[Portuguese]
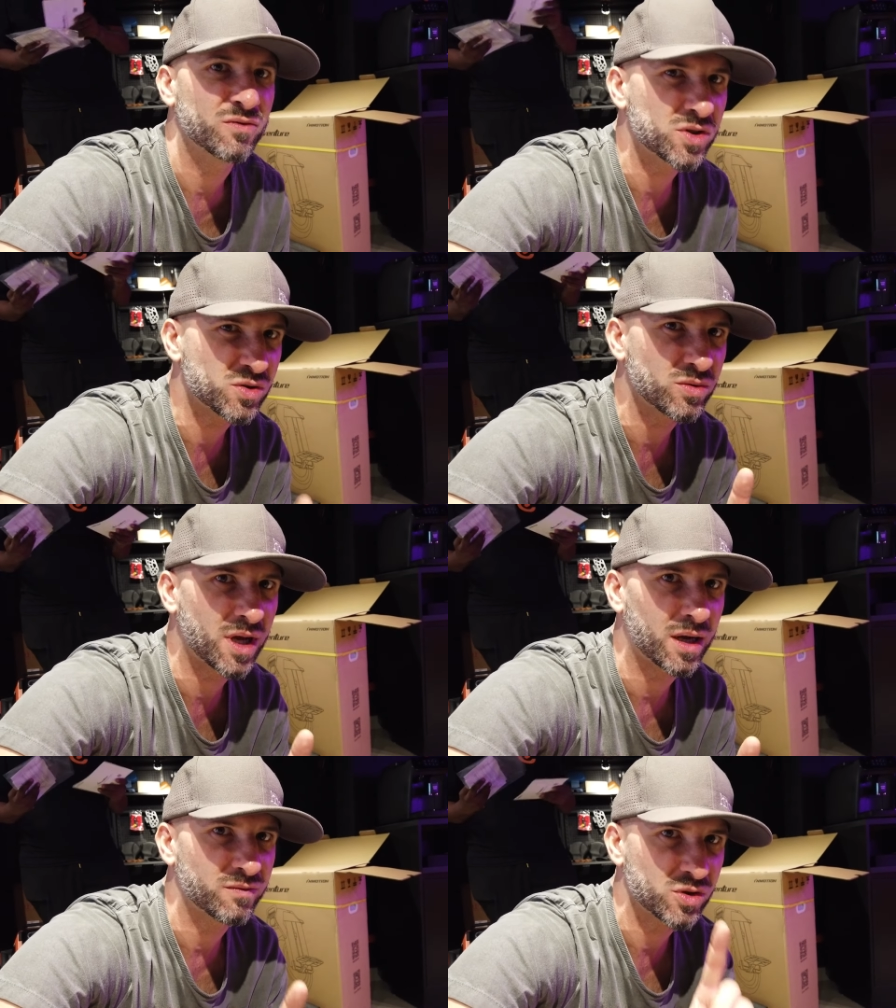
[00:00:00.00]
Vou
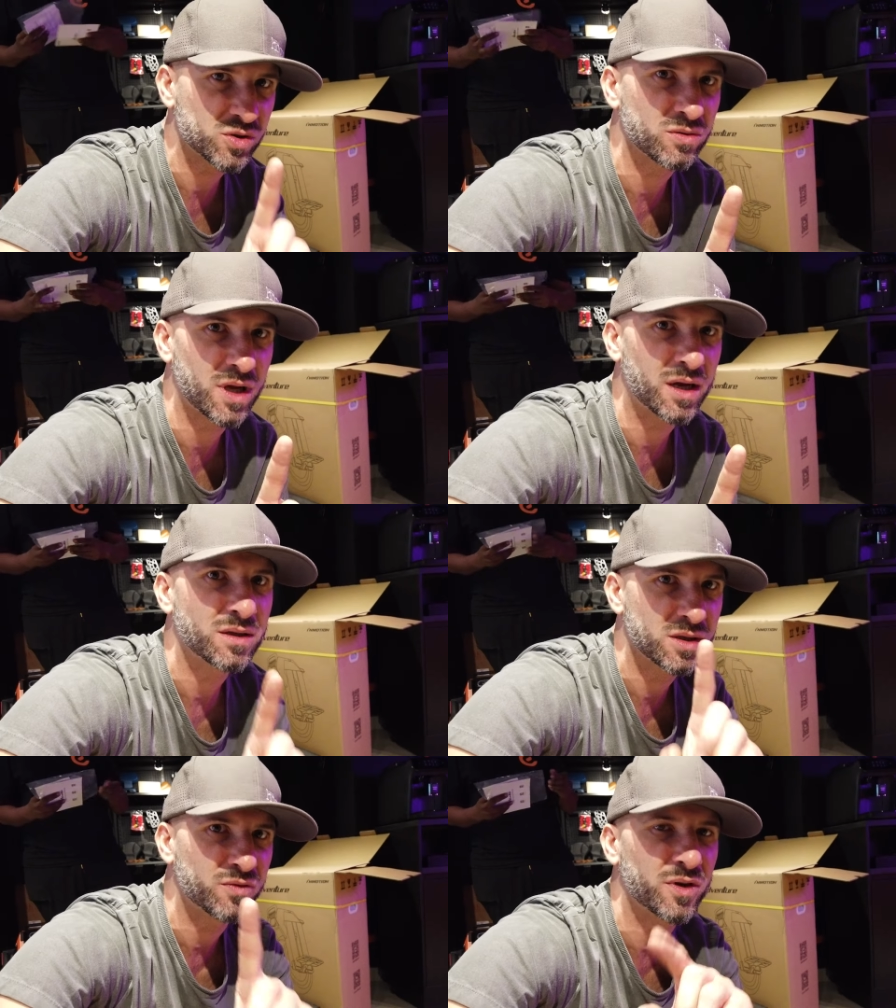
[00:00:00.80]
estudar, vou
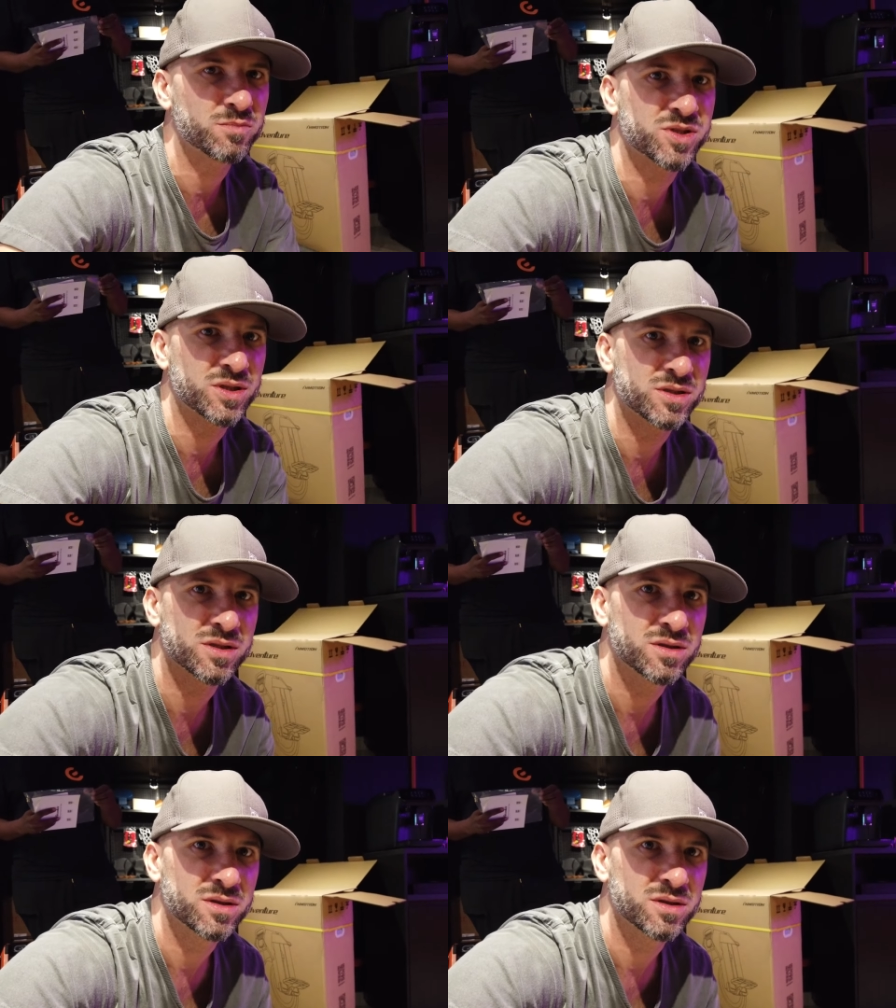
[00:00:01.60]
estudar e eu falo para vocês.